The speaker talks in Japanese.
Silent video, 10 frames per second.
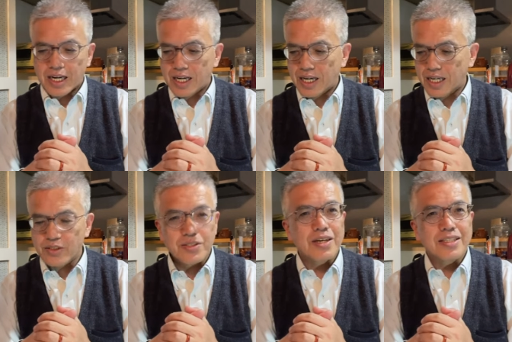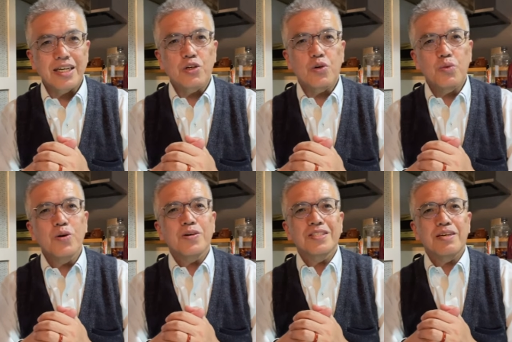貼り付け作業
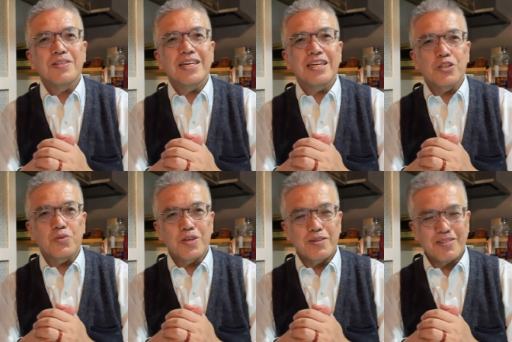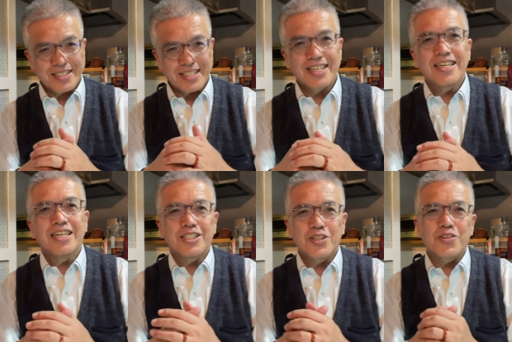をしてみたいと思います
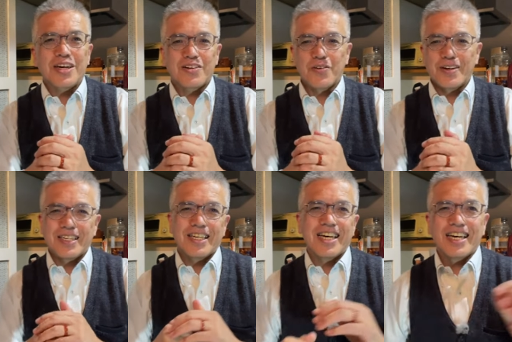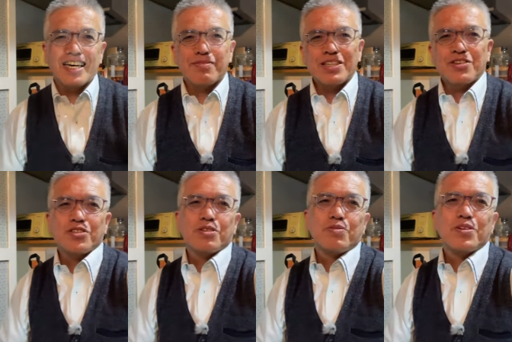ちょっとあの、えー、場所の
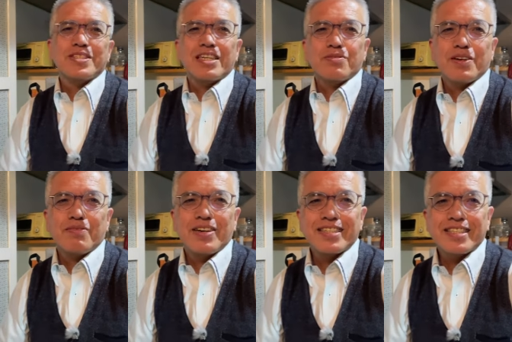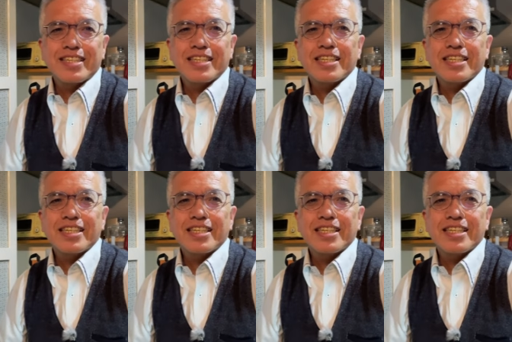準備をしたいと思います